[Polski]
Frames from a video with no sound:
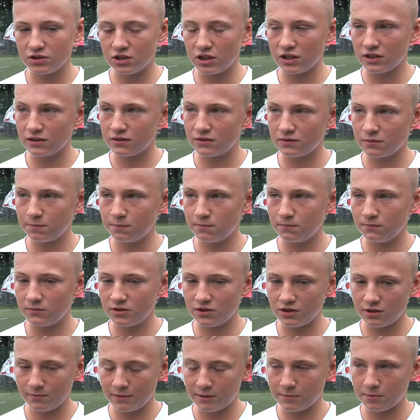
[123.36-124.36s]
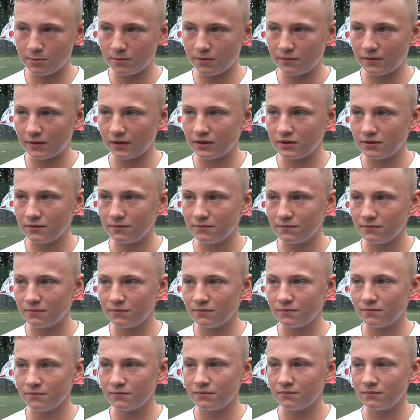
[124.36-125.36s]
że trzeba spróbować.
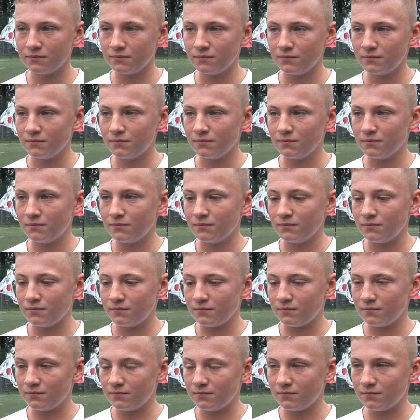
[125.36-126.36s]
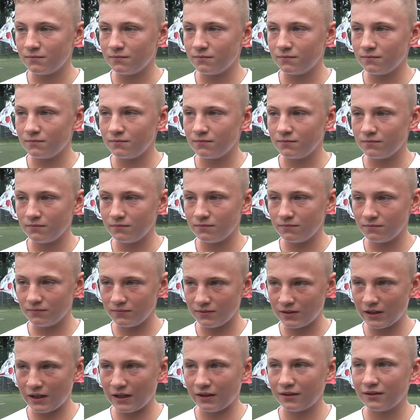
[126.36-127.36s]
Mhm. Y, miałeś najlepszy wynik, tak?
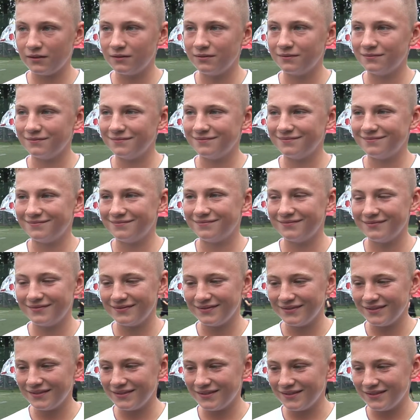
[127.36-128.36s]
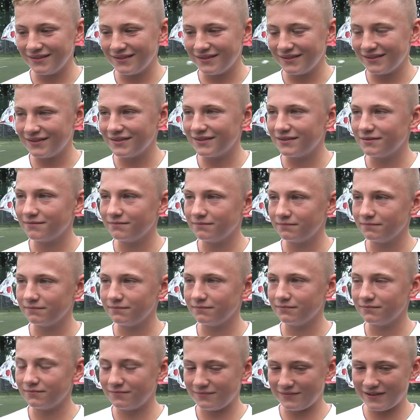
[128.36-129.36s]
Tak. Y, cieszysz się?
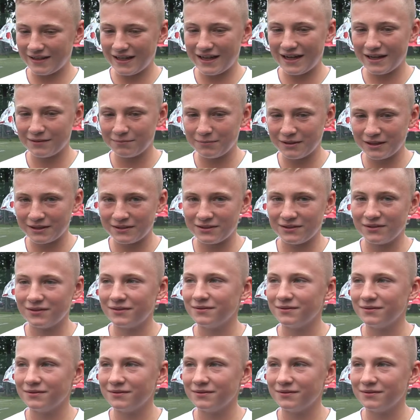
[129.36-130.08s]
Tak, bardzo.